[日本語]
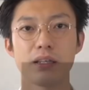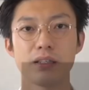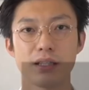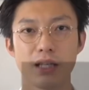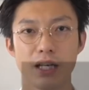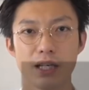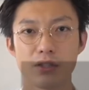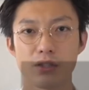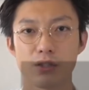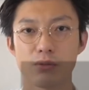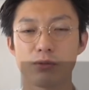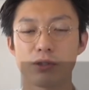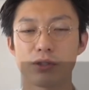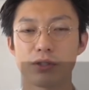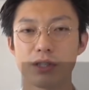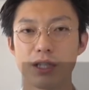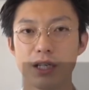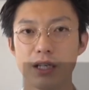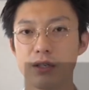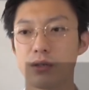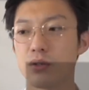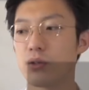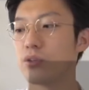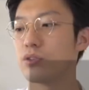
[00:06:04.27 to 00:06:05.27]
なと思っ
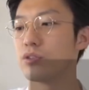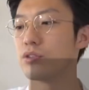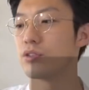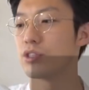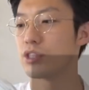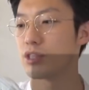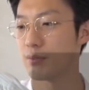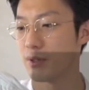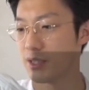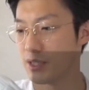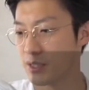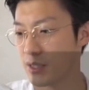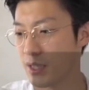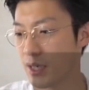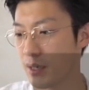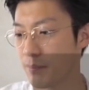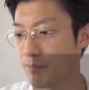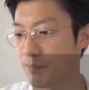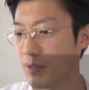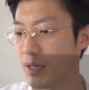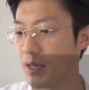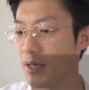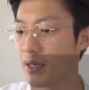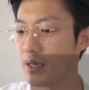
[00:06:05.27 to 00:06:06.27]
て購入しました
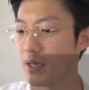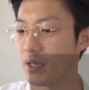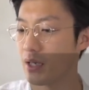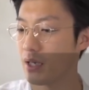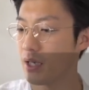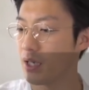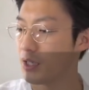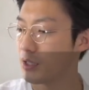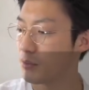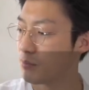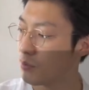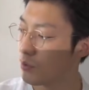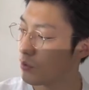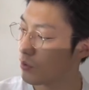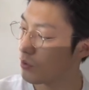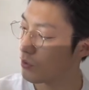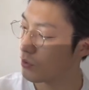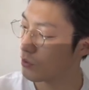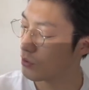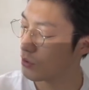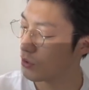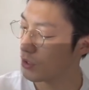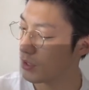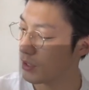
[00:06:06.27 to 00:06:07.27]
価格も
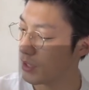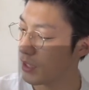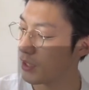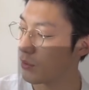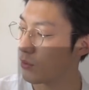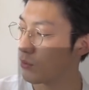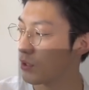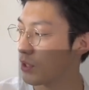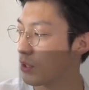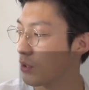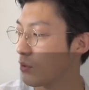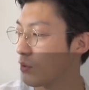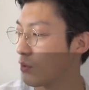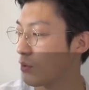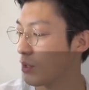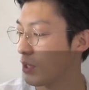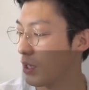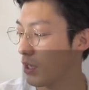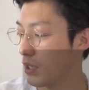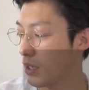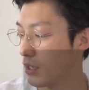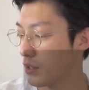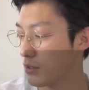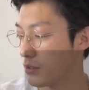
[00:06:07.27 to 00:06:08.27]
本当にねお手頃
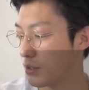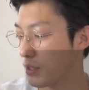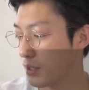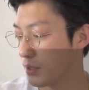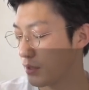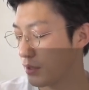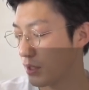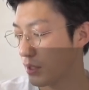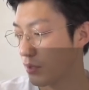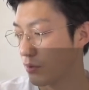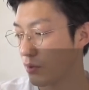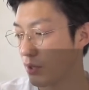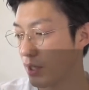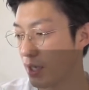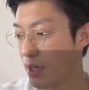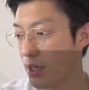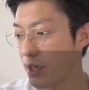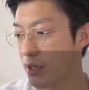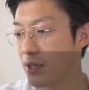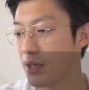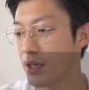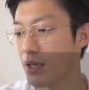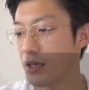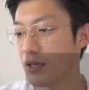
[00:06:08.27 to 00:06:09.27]
価格だったの
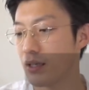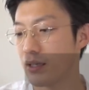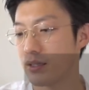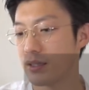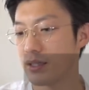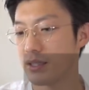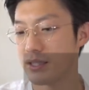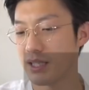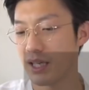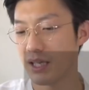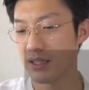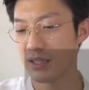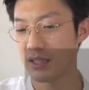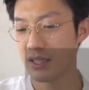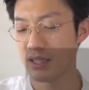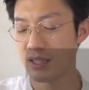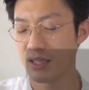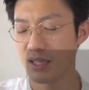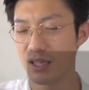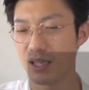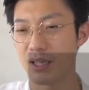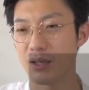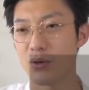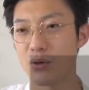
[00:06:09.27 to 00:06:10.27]
でで残念
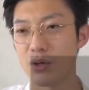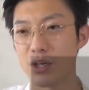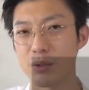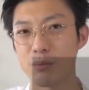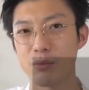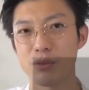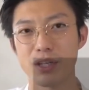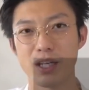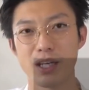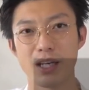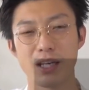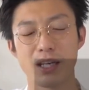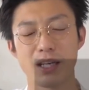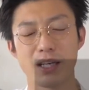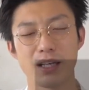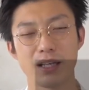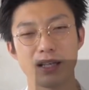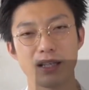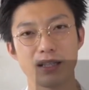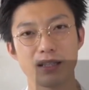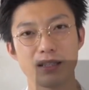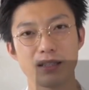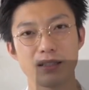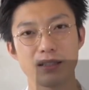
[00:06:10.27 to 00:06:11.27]
ながらこれもね
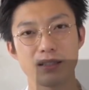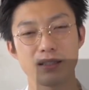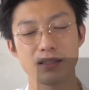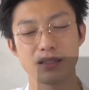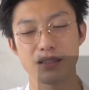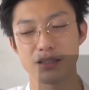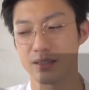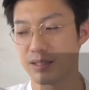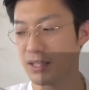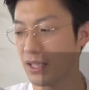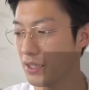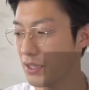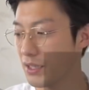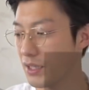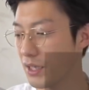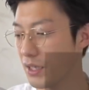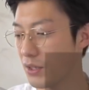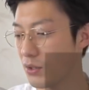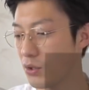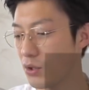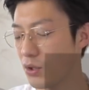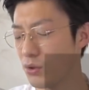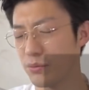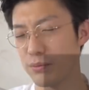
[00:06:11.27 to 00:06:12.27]
さっき
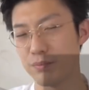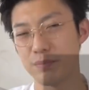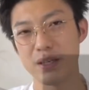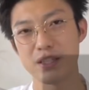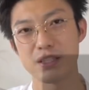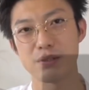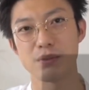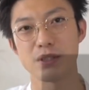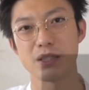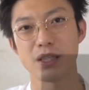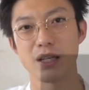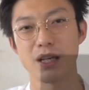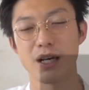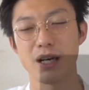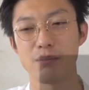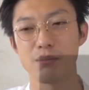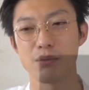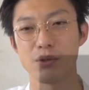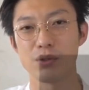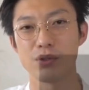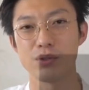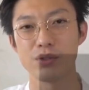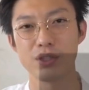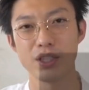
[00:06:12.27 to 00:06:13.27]
あのホームページ見たら
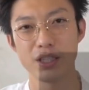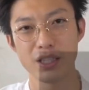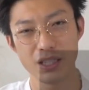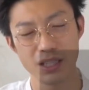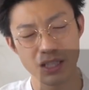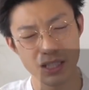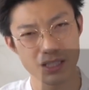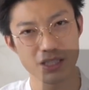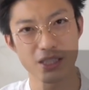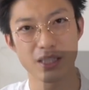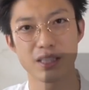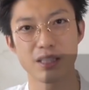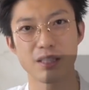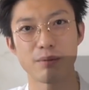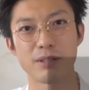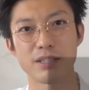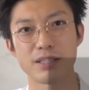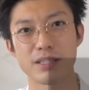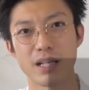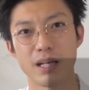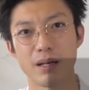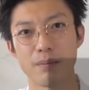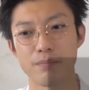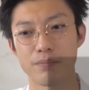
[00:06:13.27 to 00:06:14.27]
もう売り切れちゃって
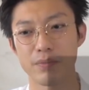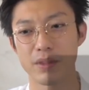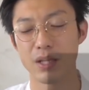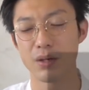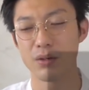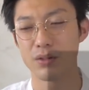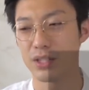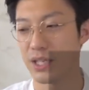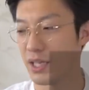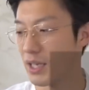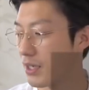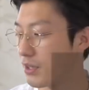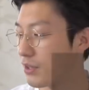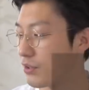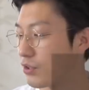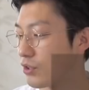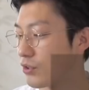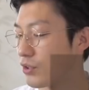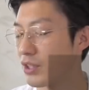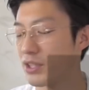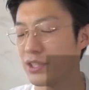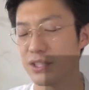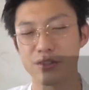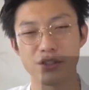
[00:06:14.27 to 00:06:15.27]
ましたなので
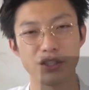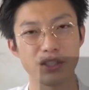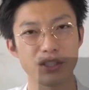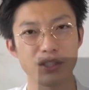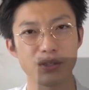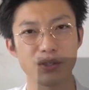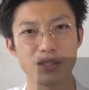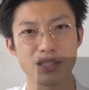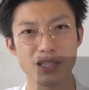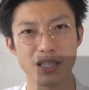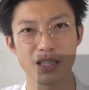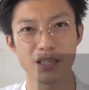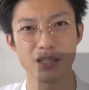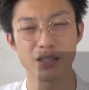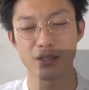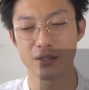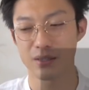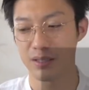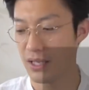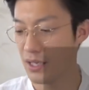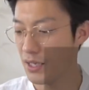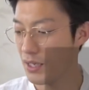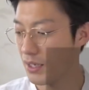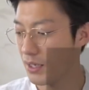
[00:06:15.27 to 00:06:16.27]
ユニクロさん
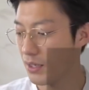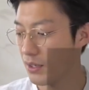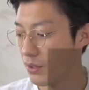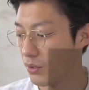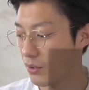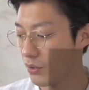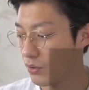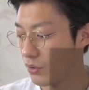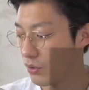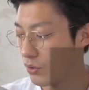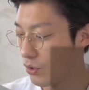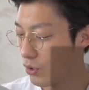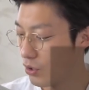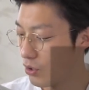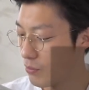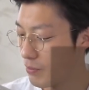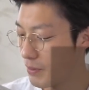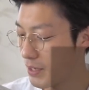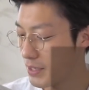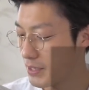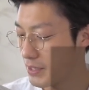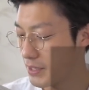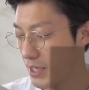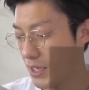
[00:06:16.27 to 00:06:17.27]
この
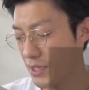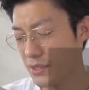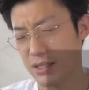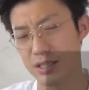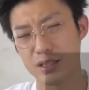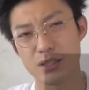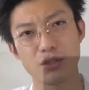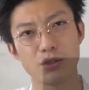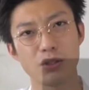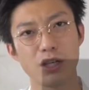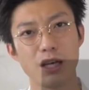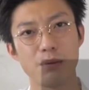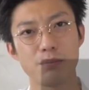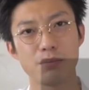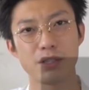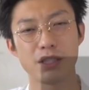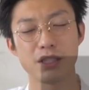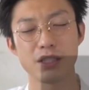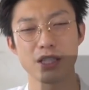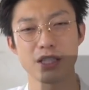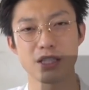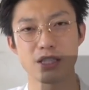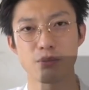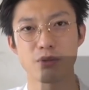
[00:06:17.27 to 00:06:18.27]
オーバーサイズストライプ
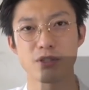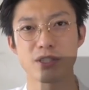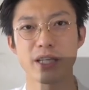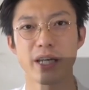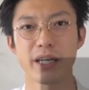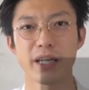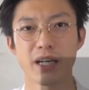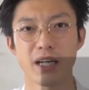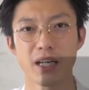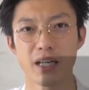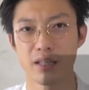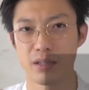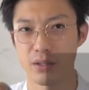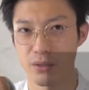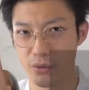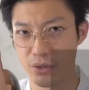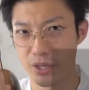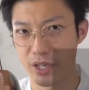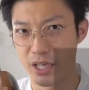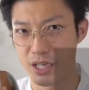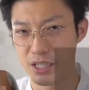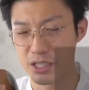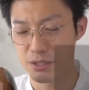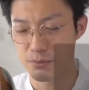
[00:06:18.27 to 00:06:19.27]
T シャツも再販お
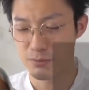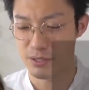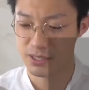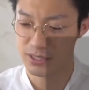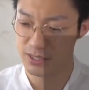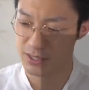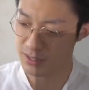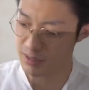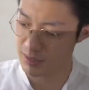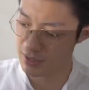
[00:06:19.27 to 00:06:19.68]
願いします